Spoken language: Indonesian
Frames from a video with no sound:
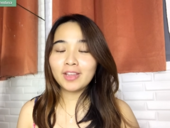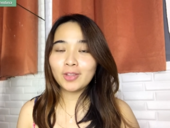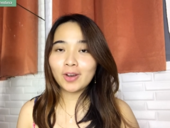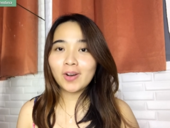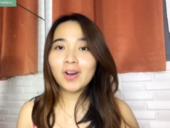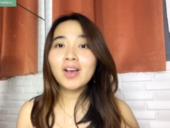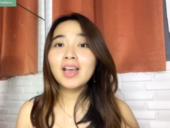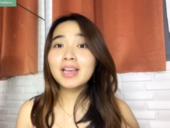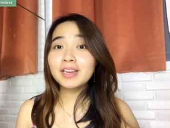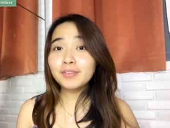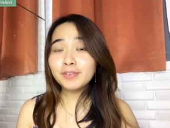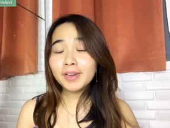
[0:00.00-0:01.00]
itu
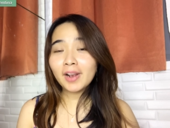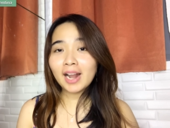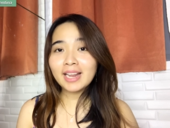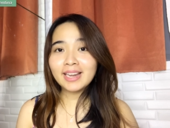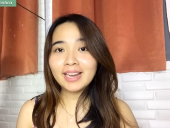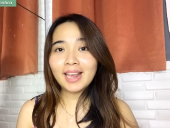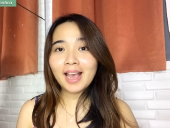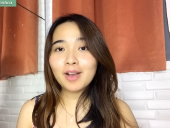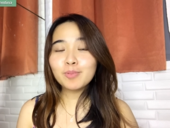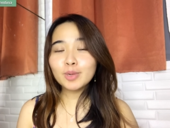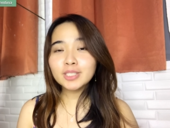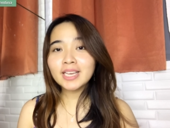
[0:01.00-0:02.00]
Di video kali ini,
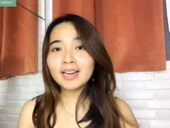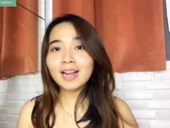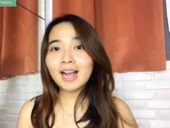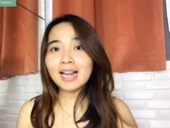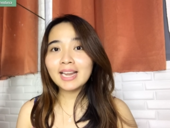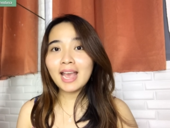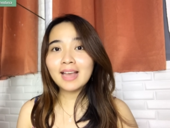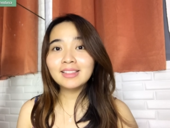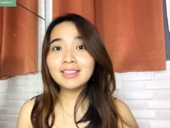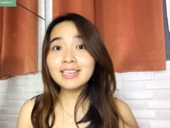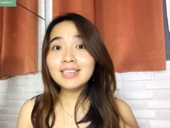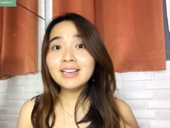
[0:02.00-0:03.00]
aku mau share ke
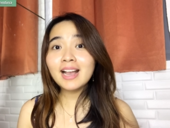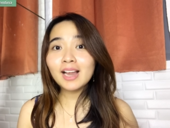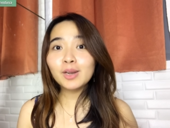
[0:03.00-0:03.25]
kalian 3